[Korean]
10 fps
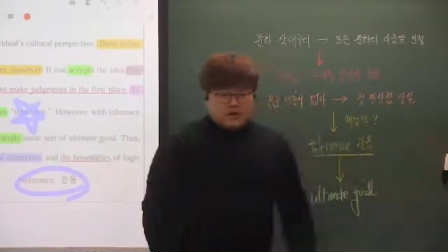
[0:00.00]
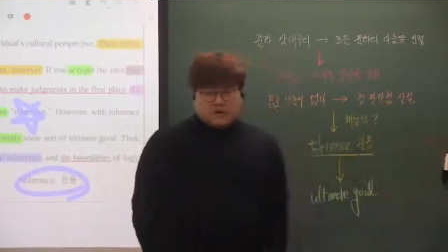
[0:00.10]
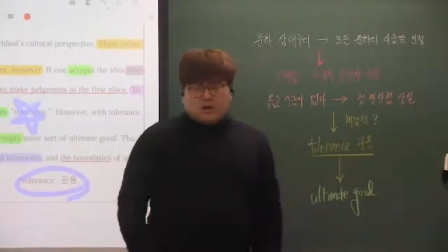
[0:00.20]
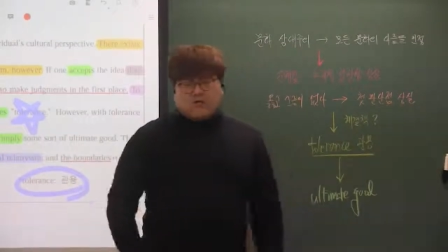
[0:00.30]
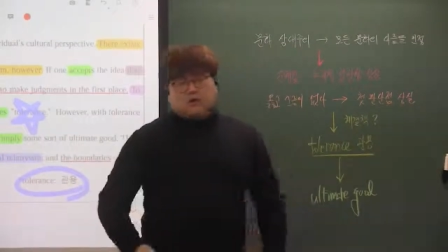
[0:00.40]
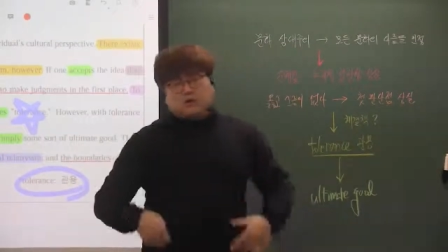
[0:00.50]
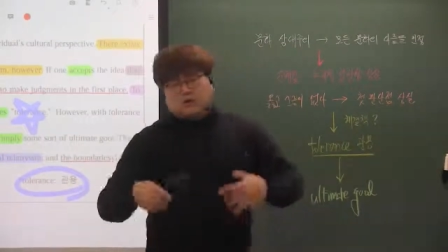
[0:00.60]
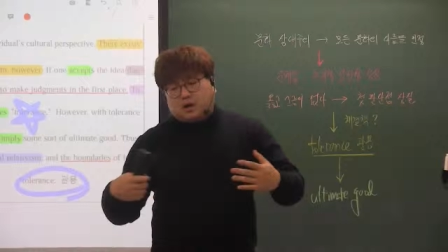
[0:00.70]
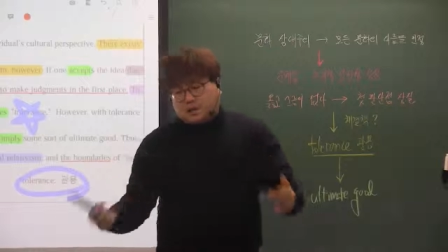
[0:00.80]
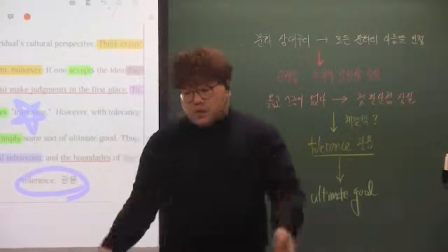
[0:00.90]
그냥 우리
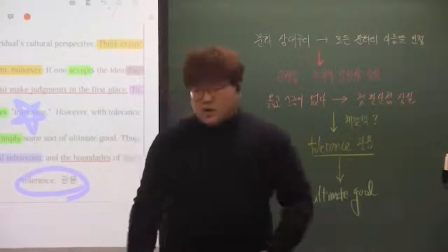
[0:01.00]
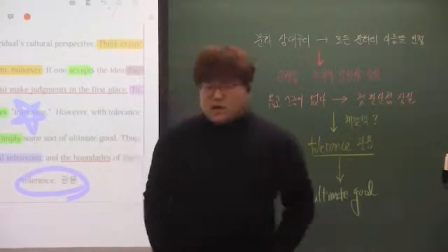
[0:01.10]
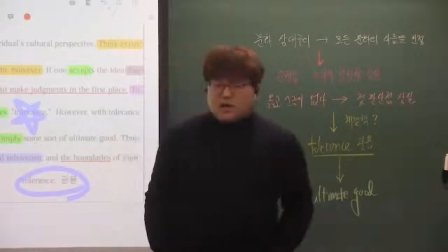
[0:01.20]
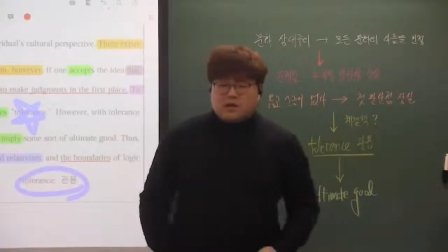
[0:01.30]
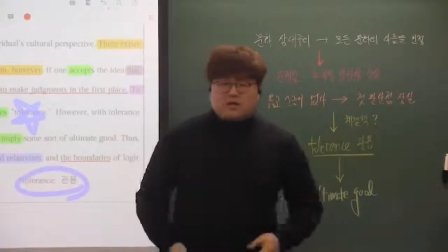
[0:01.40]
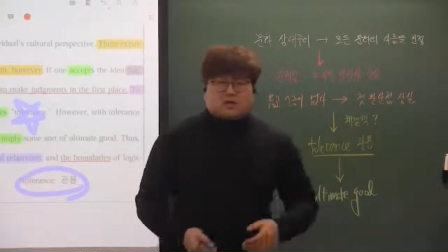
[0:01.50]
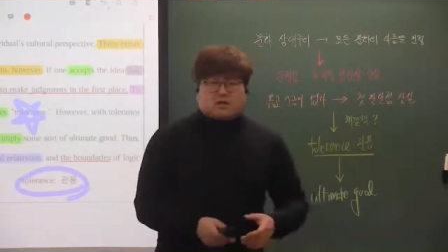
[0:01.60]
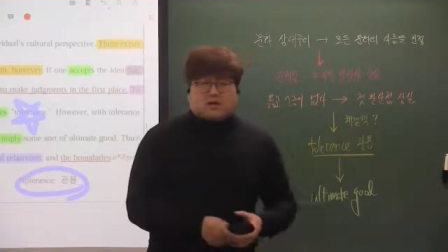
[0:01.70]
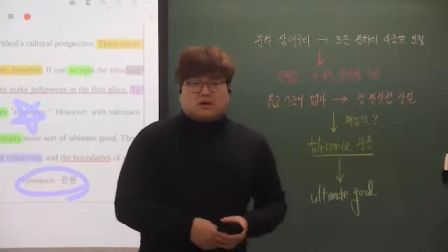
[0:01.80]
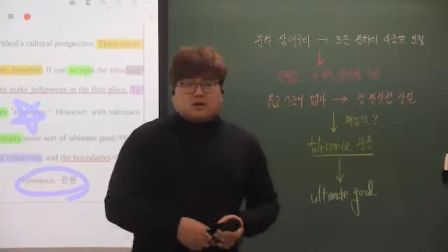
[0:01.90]
다 착해야
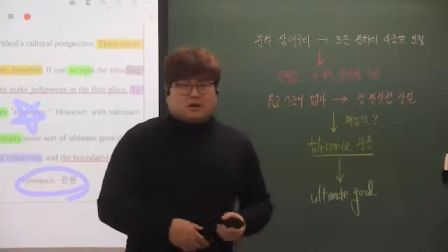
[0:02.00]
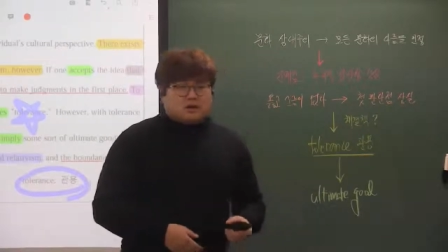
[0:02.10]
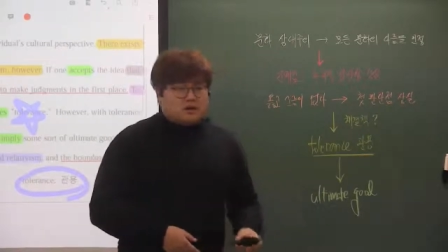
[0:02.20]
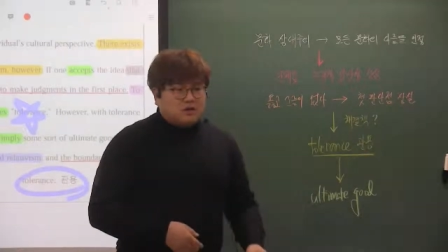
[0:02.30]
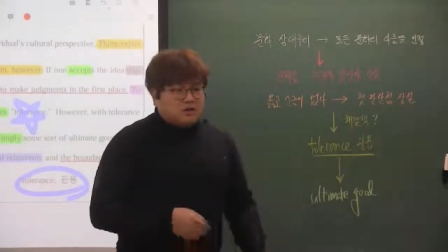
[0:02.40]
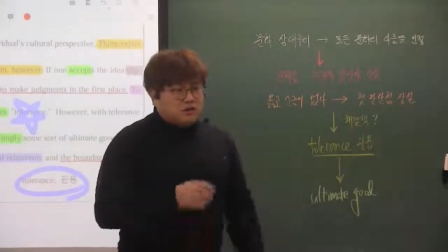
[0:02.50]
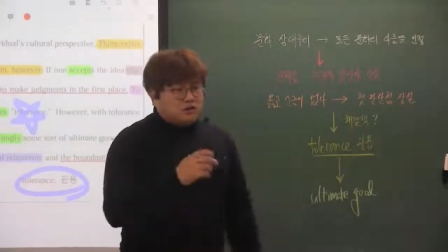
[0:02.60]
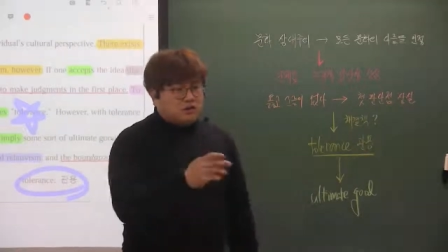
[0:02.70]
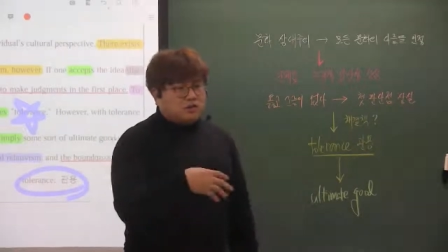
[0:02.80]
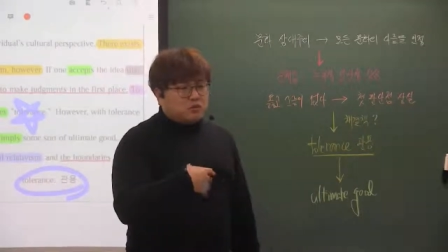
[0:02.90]
되잖아.
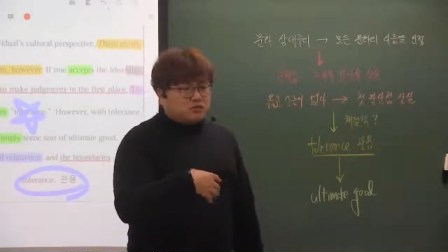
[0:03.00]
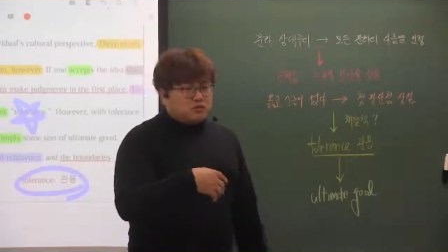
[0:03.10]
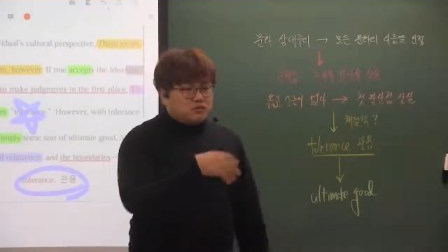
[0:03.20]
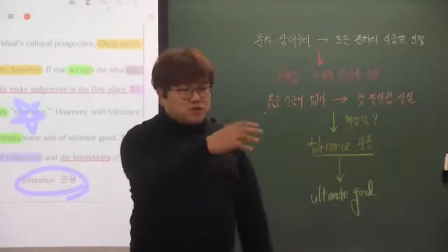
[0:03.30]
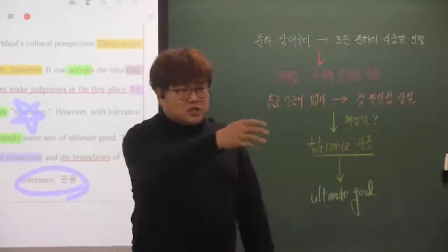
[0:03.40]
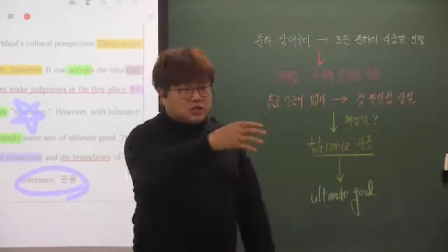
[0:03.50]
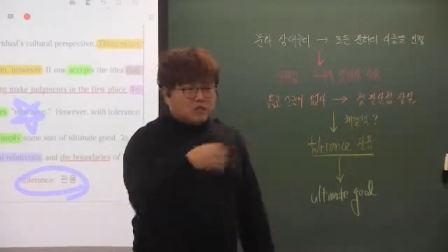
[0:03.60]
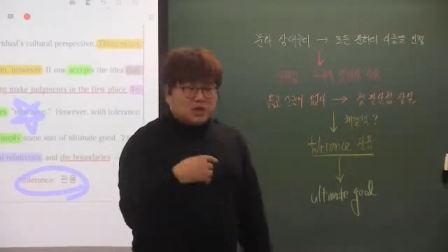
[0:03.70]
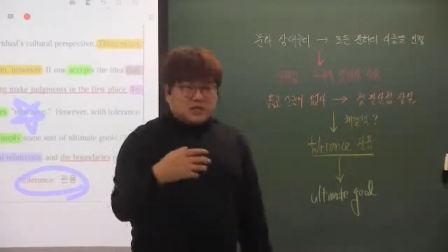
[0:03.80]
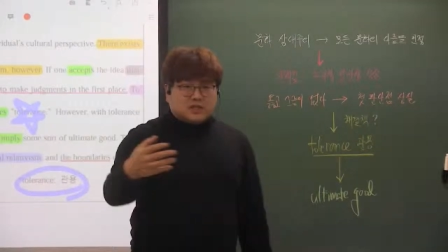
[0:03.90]
우리 모두 쟤들도
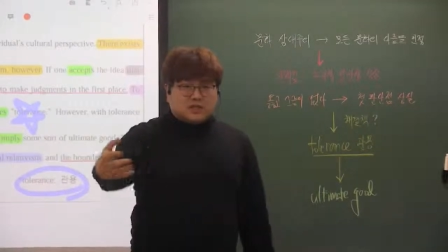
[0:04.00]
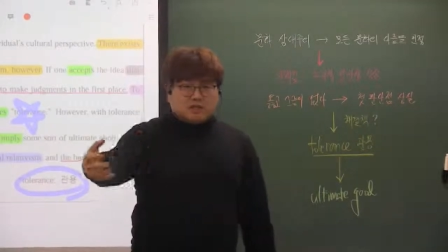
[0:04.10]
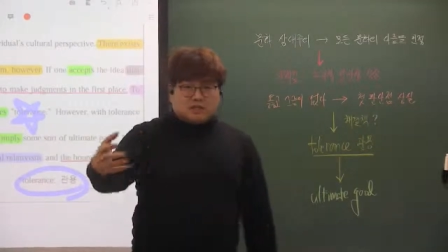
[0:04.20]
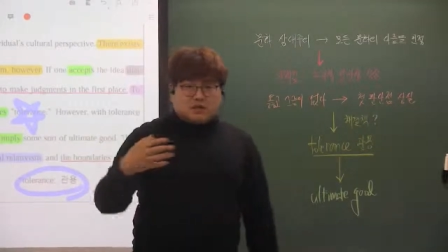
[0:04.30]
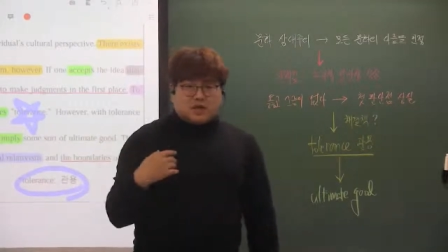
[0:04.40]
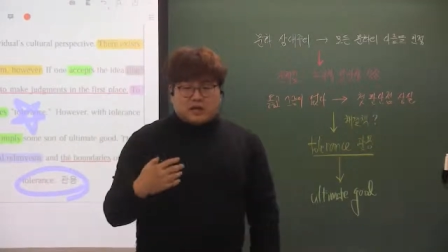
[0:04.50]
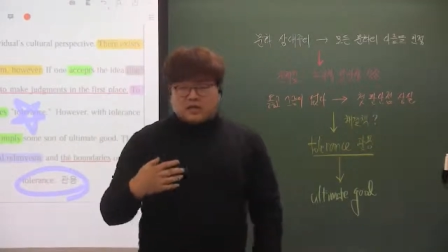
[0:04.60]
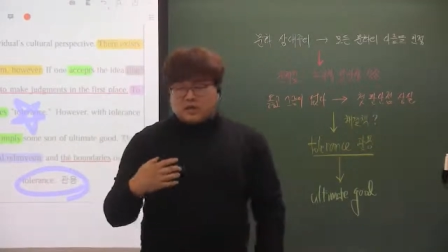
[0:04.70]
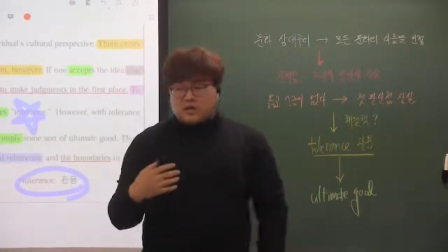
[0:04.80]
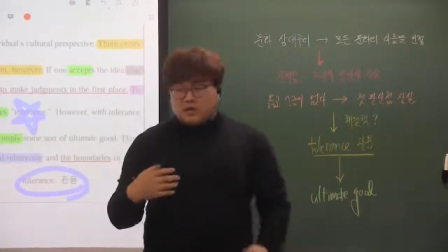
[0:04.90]
같이 살고 저희
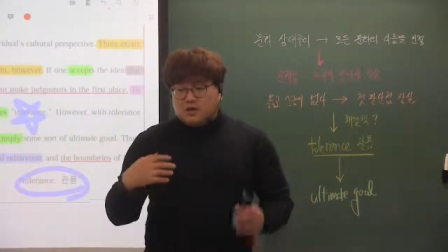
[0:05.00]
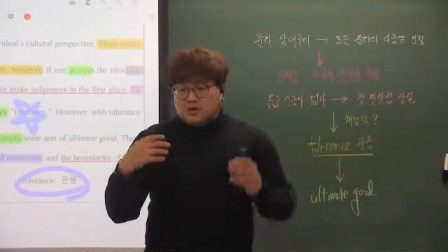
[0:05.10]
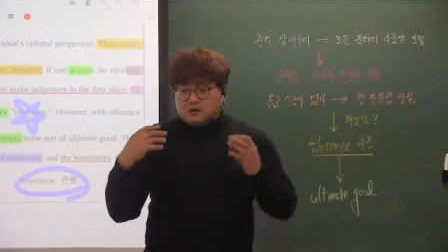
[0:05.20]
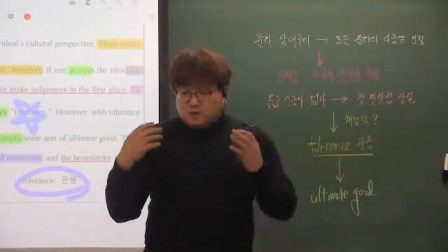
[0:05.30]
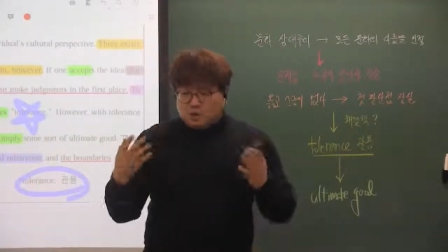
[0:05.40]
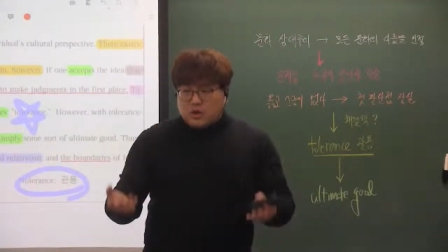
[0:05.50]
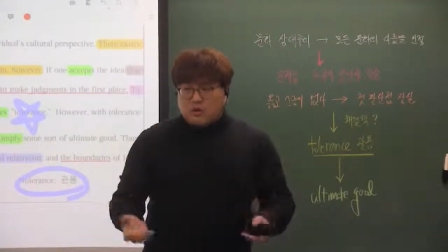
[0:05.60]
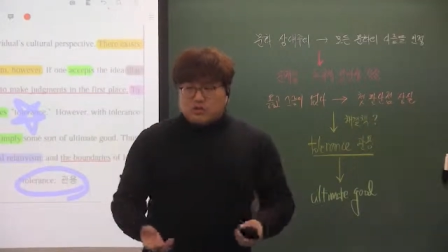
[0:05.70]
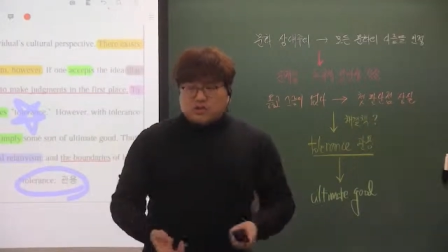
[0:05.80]
같이 조화로운